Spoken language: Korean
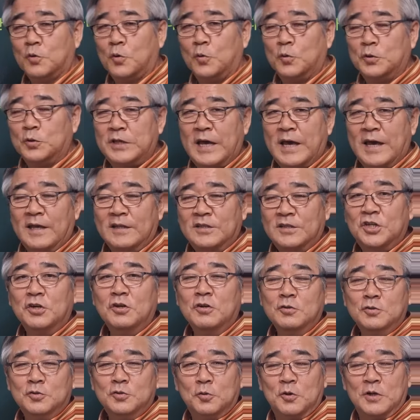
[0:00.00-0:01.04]
소재.
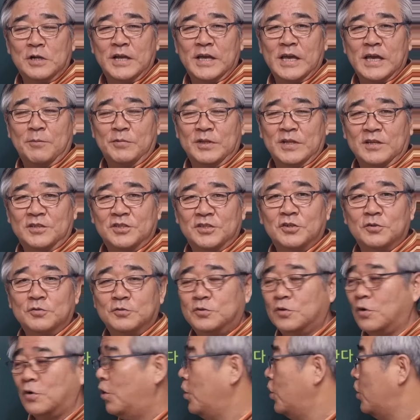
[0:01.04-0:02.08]
청소를 얘기합니다.
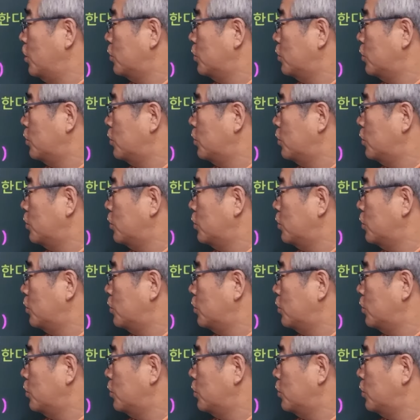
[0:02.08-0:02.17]
청소.